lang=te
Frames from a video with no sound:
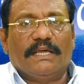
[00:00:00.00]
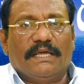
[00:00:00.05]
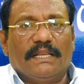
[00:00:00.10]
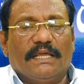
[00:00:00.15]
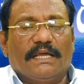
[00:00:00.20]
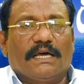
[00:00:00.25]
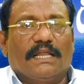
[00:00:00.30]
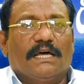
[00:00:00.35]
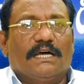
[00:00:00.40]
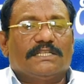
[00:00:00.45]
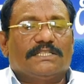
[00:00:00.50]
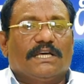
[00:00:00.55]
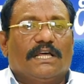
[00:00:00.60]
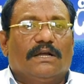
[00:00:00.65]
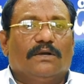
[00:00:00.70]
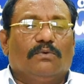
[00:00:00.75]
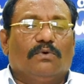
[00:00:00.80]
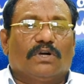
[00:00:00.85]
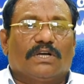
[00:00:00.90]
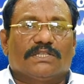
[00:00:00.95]
డిగ్రీ
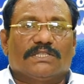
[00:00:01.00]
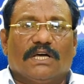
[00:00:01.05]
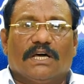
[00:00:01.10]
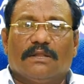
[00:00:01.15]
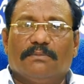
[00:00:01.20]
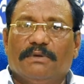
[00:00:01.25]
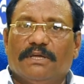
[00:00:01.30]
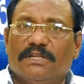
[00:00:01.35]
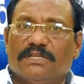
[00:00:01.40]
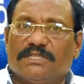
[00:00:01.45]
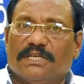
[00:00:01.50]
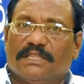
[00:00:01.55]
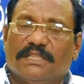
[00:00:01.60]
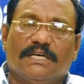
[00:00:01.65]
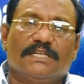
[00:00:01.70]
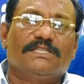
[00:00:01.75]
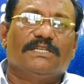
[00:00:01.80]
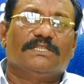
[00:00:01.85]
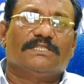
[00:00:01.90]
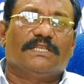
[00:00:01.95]
కళాశాలను ఒకసారి మీరు
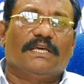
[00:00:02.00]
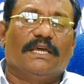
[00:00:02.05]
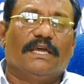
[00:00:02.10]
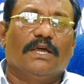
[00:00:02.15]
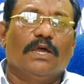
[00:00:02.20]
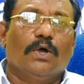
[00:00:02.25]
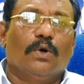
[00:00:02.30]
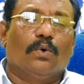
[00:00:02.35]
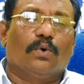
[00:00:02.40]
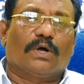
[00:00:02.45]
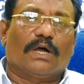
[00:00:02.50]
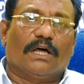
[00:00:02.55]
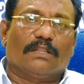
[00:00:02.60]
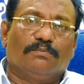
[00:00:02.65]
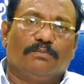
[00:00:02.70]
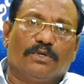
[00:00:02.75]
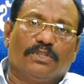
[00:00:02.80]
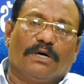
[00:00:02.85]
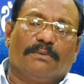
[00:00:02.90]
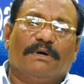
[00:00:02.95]
సందర్శిస్తే ఒక
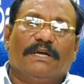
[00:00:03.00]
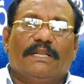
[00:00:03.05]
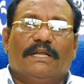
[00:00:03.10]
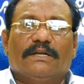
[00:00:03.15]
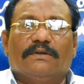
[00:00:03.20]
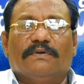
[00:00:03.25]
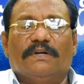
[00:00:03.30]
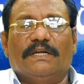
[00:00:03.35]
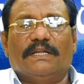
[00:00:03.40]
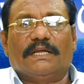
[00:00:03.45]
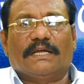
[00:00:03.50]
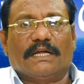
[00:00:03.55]
అద్భుతమైనటువంటి